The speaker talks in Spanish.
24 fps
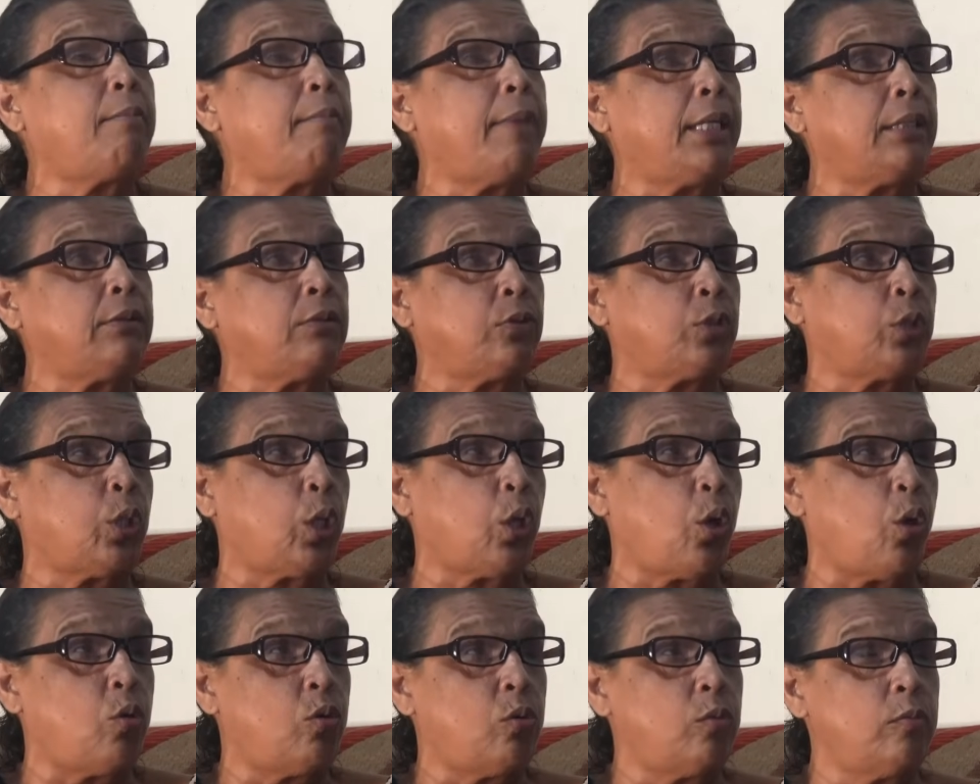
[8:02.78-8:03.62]
y me
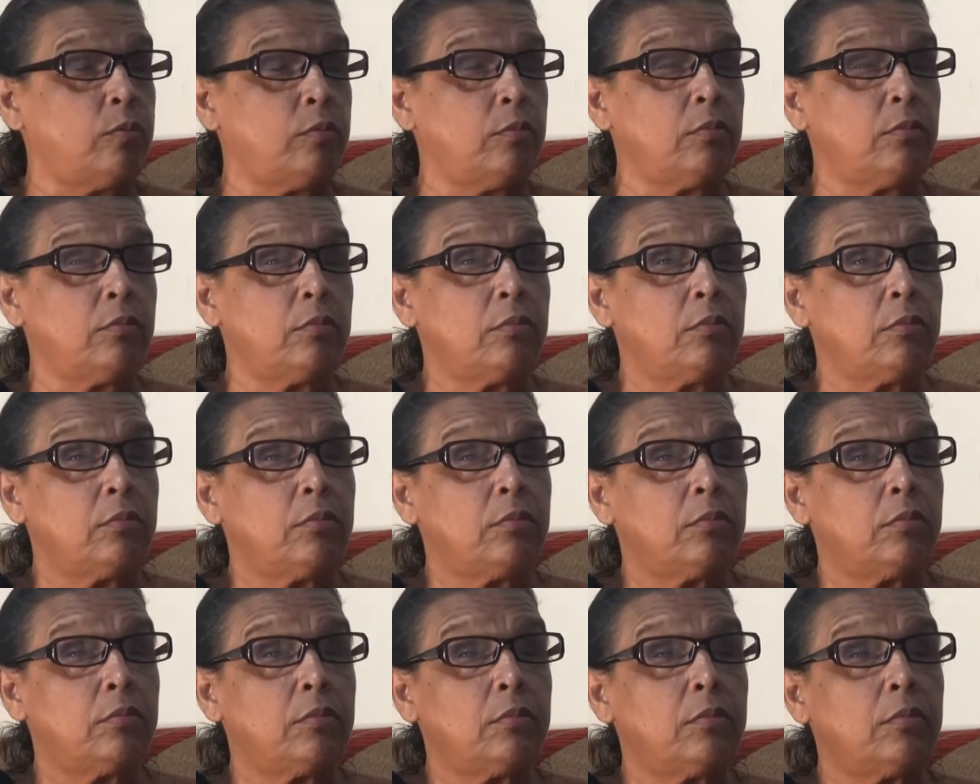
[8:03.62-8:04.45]
entró.
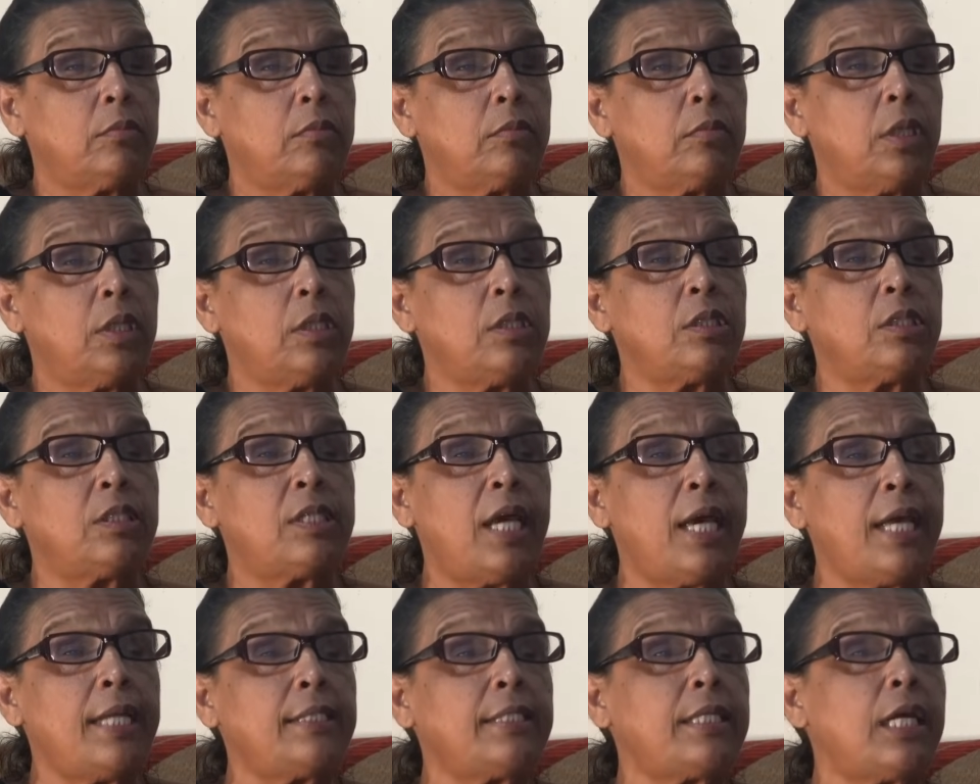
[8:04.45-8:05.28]
En
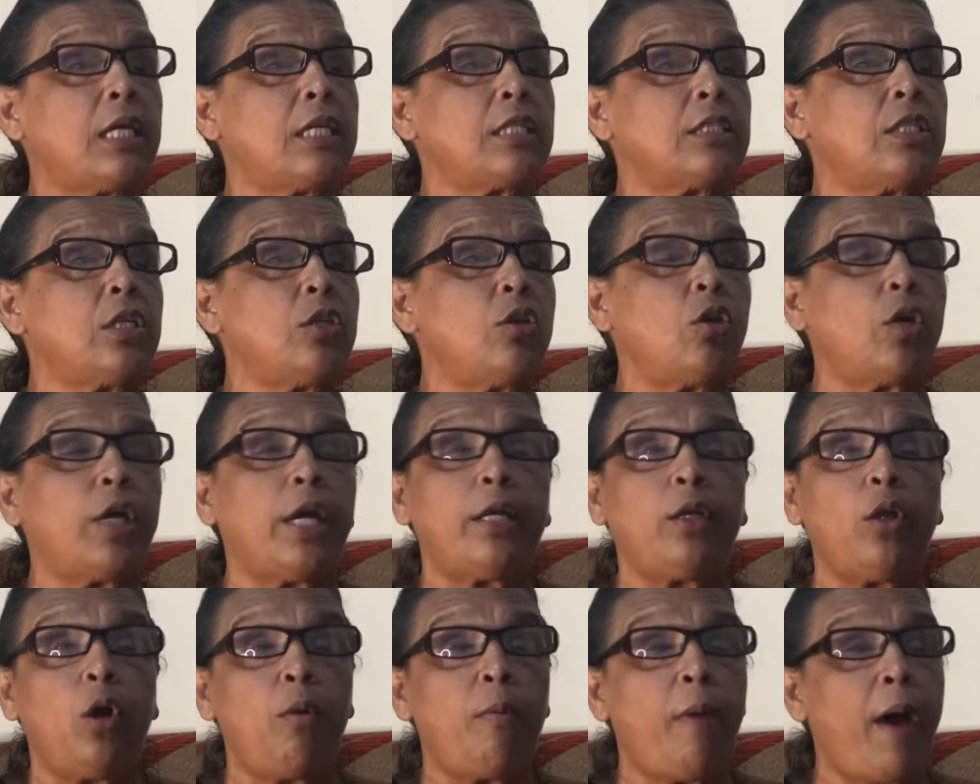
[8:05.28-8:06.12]
Chelsea, qué sé yo,
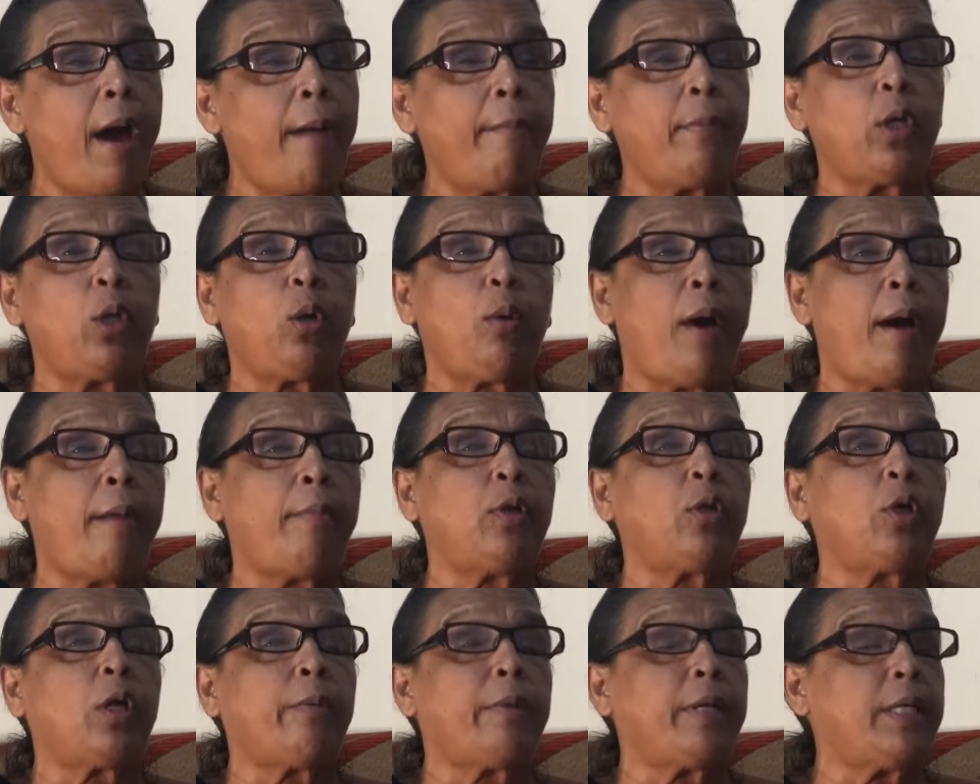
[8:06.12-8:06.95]
que no, vamos, vamos
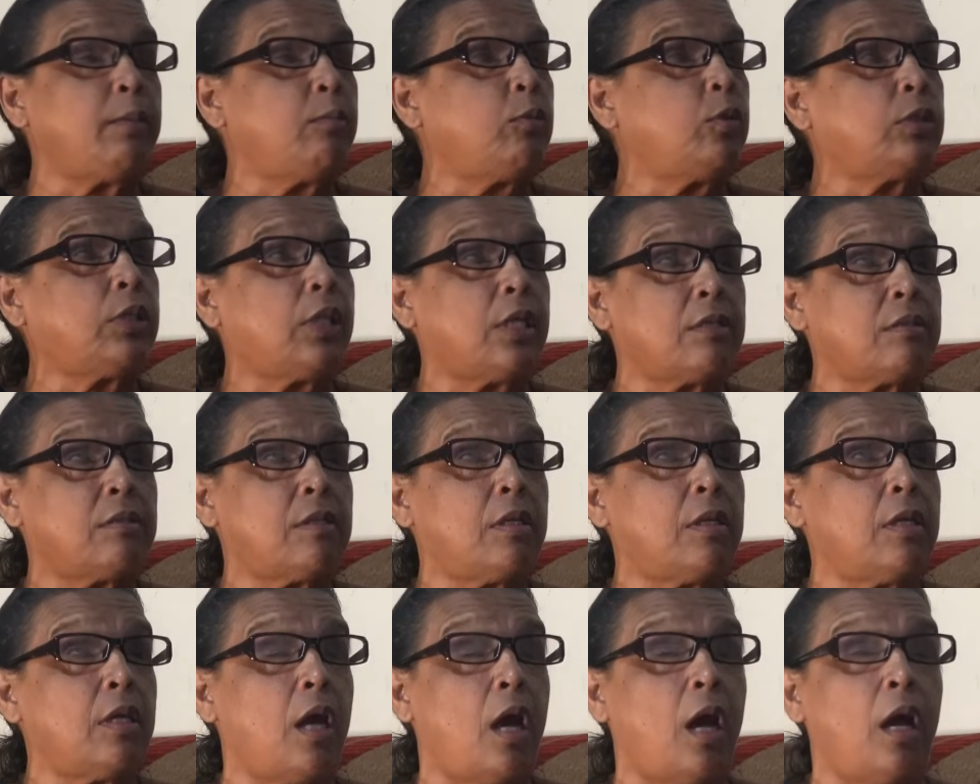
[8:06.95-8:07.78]
vámonos, que venimos en tres
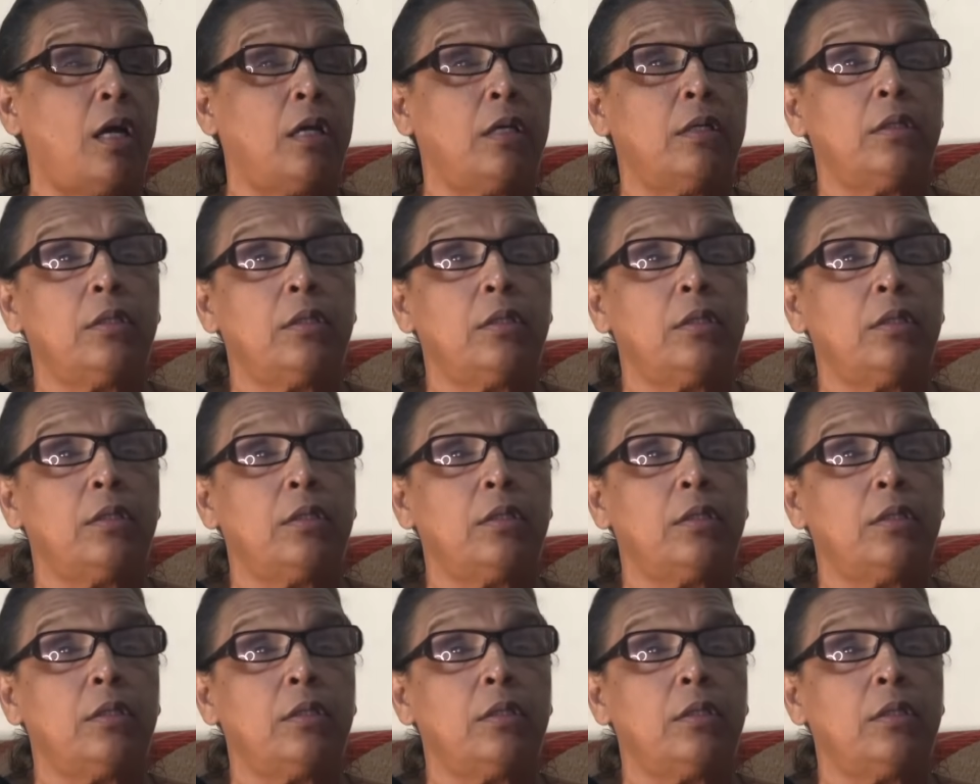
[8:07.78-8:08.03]
días.